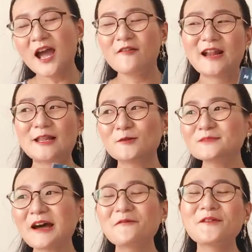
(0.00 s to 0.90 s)
Vậy là chúng
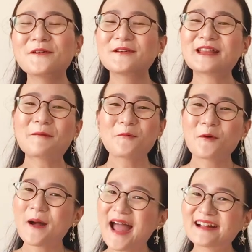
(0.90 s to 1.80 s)
ta vừa tham
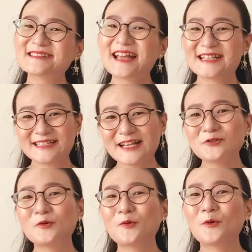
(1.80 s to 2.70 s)
quan kệ sách
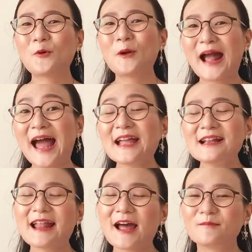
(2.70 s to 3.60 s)
của một cô gái
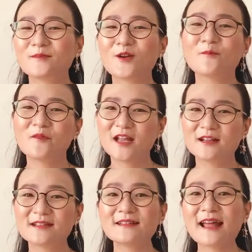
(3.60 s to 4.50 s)
làm công việc
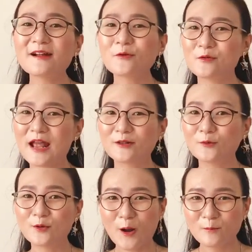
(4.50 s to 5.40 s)
chế tác đồ da thủ
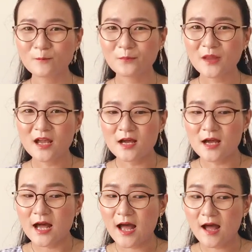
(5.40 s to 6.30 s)
công.
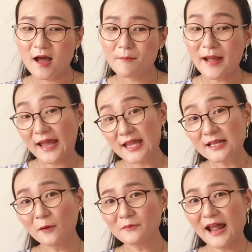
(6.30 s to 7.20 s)
Bạn ấy
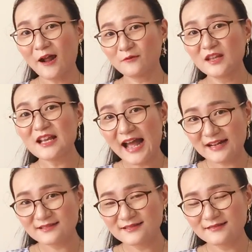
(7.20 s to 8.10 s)
thông thạo tiếng
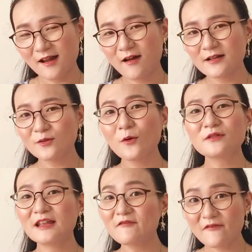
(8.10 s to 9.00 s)
Anh, nói tốt
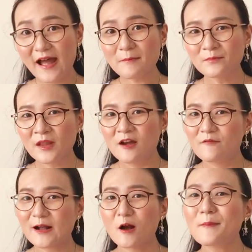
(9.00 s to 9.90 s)
tiếng Pháp
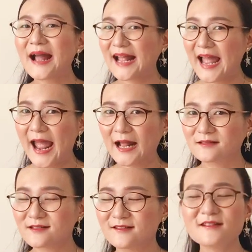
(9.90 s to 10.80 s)
và có bạn hàng
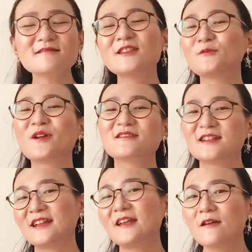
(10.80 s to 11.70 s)
ở rất nhiều nơi trên
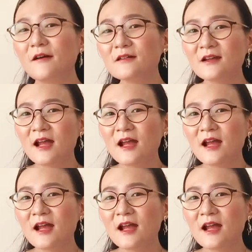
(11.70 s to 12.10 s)
thế giới.